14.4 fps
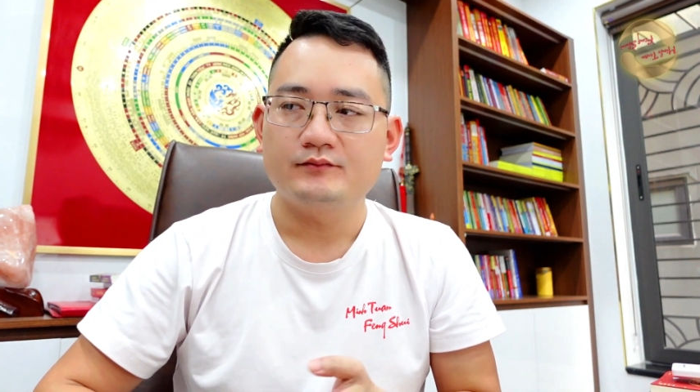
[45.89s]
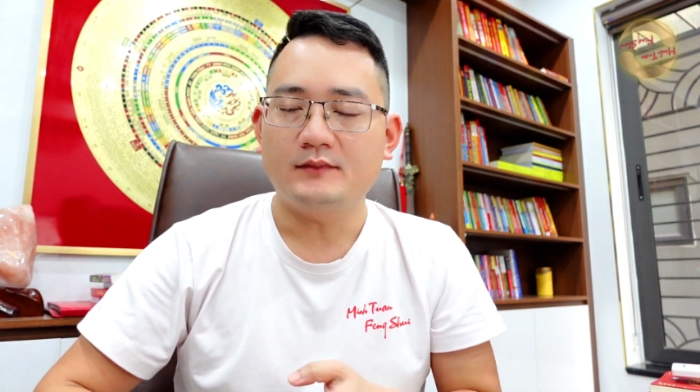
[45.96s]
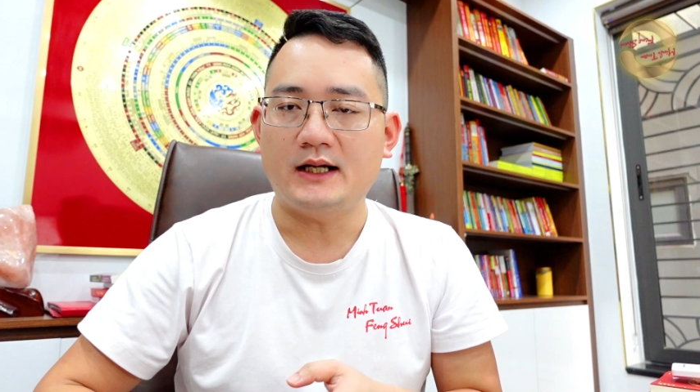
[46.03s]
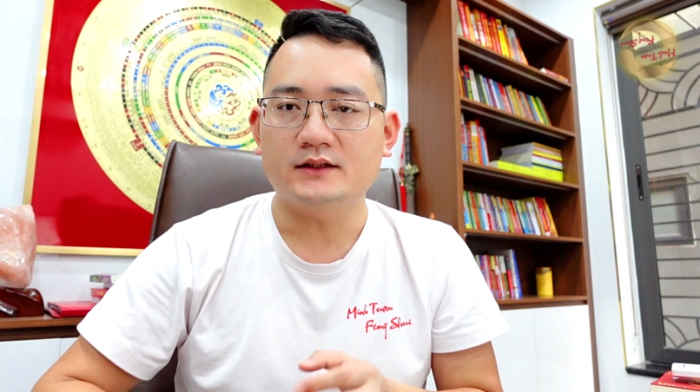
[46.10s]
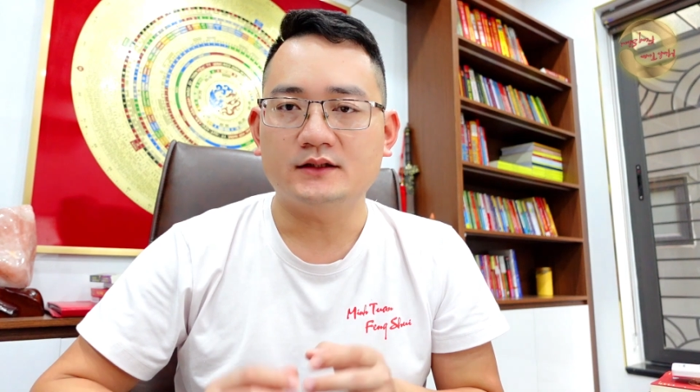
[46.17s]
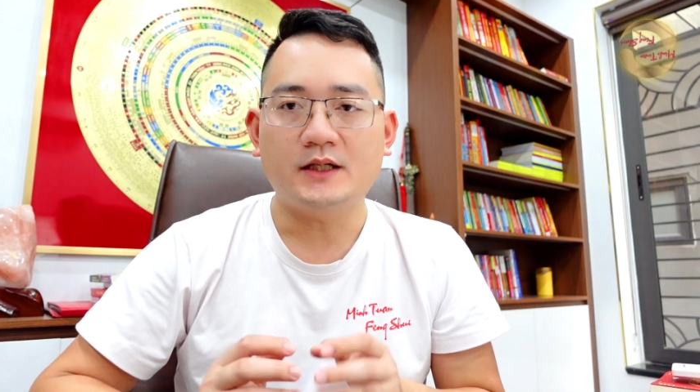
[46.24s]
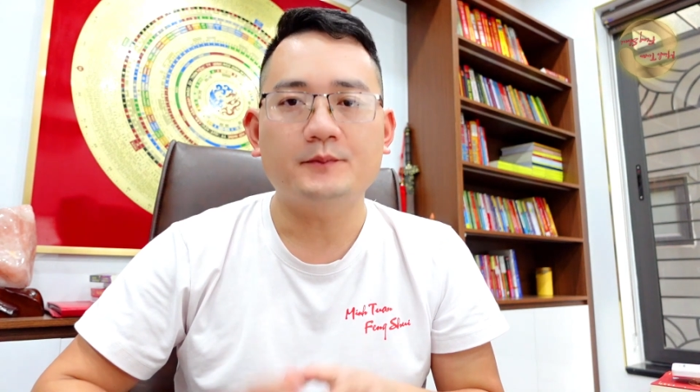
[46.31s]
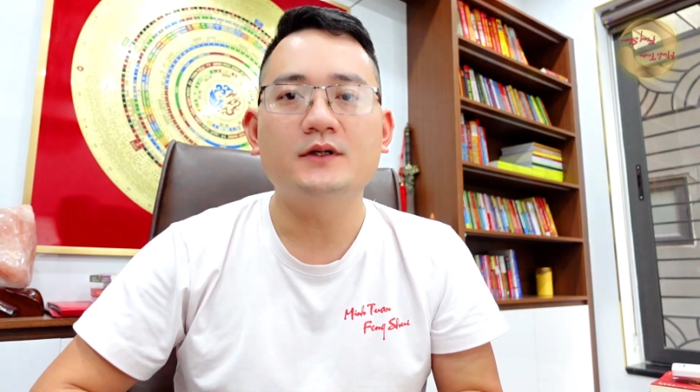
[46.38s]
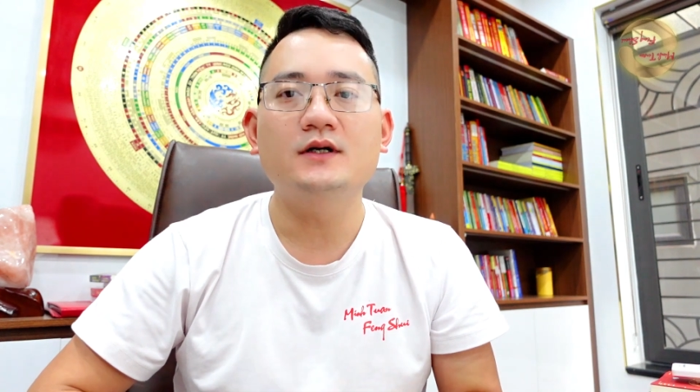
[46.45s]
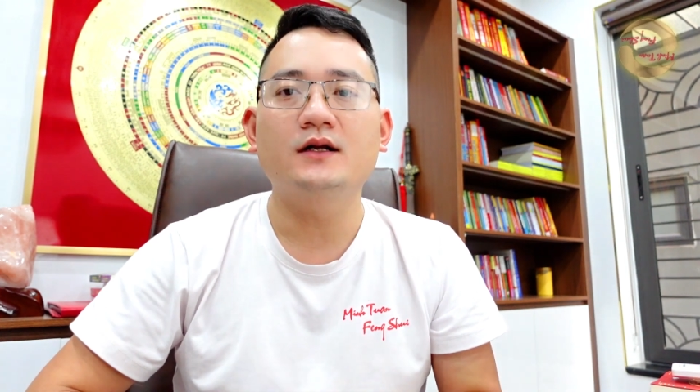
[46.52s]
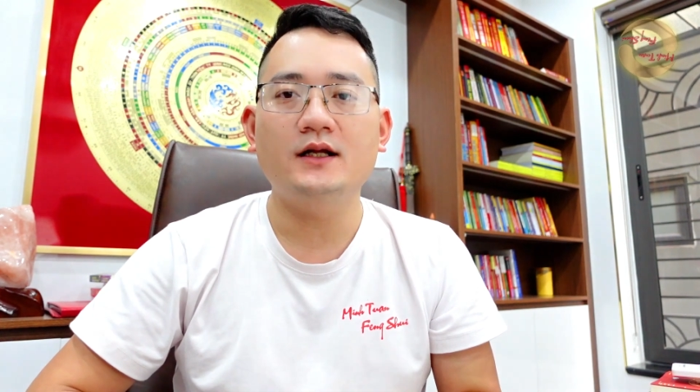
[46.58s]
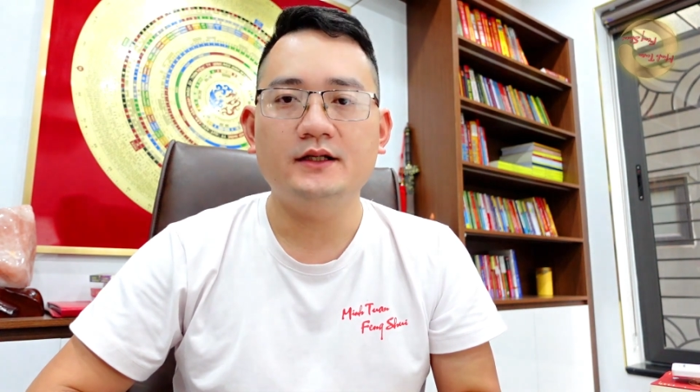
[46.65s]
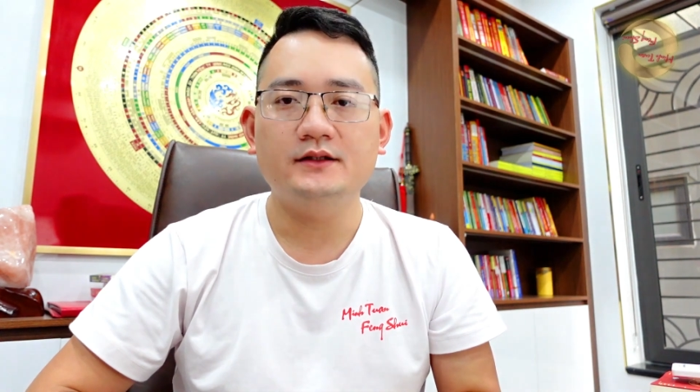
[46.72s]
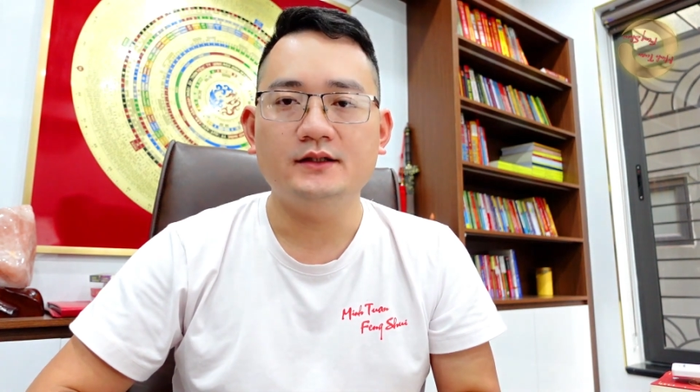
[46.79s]
bạn thắp
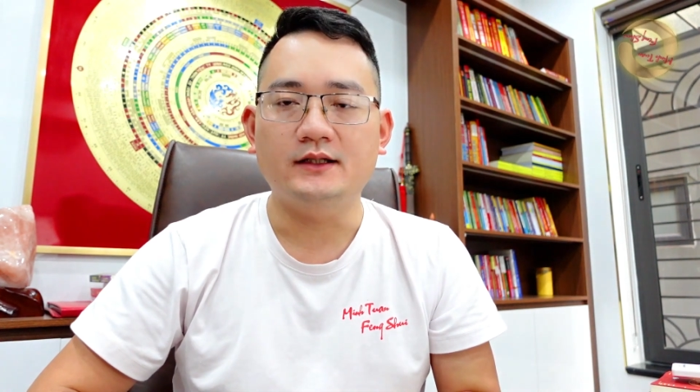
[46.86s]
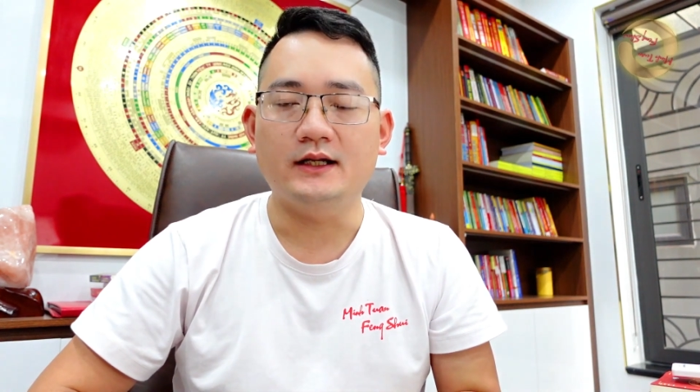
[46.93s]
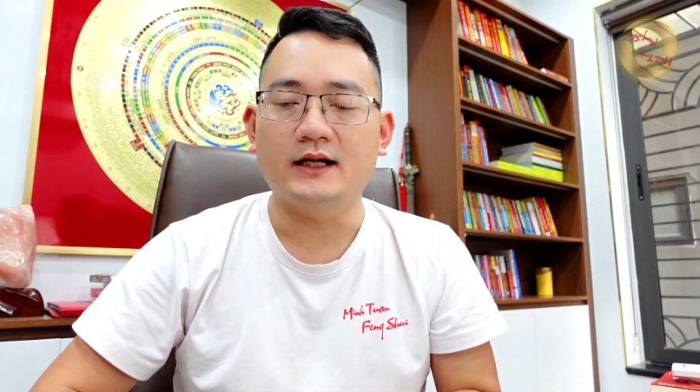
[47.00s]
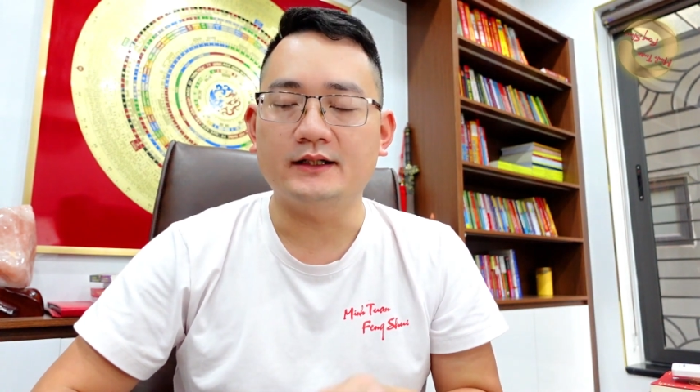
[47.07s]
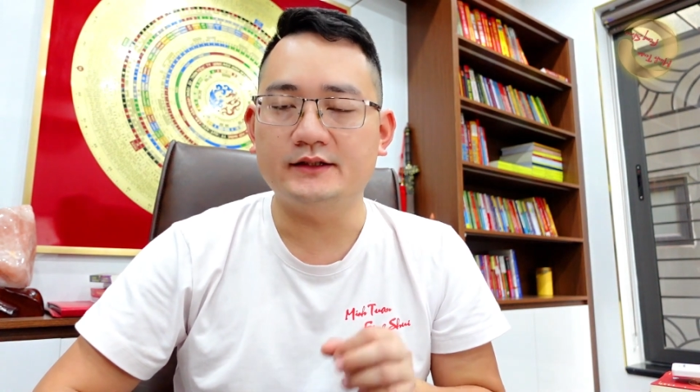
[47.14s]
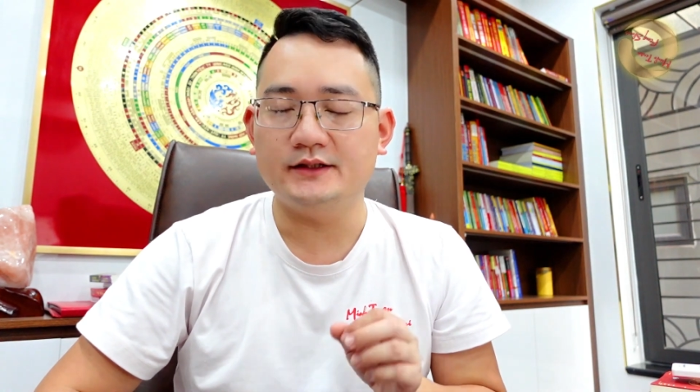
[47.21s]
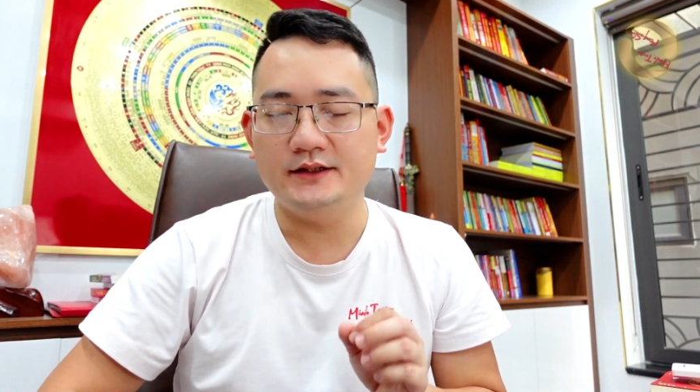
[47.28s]
hương lên thì là cái